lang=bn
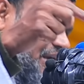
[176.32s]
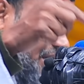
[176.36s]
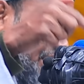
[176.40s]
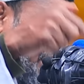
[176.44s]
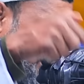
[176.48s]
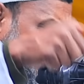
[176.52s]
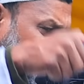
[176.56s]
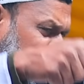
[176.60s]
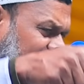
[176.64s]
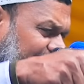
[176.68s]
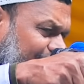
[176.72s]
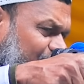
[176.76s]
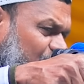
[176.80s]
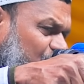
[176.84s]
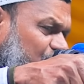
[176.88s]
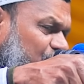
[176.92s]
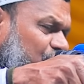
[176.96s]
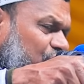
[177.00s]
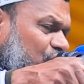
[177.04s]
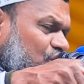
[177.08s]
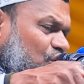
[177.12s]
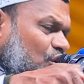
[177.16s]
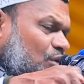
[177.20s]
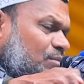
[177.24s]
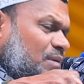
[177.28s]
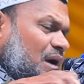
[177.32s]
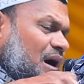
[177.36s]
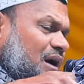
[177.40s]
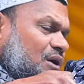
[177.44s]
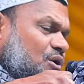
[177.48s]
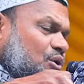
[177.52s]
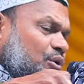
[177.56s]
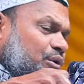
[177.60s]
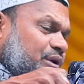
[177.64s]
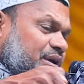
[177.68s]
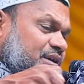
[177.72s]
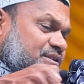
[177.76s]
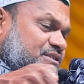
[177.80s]
এ এমন তোবা
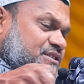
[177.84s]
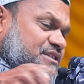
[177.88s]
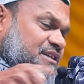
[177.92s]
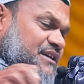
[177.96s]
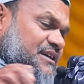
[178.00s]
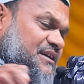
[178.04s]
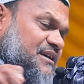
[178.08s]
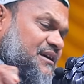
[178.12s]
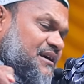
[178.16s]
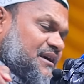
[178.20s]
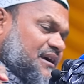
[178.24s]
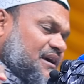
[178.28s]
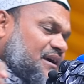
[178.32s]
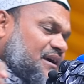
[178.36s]
করেছে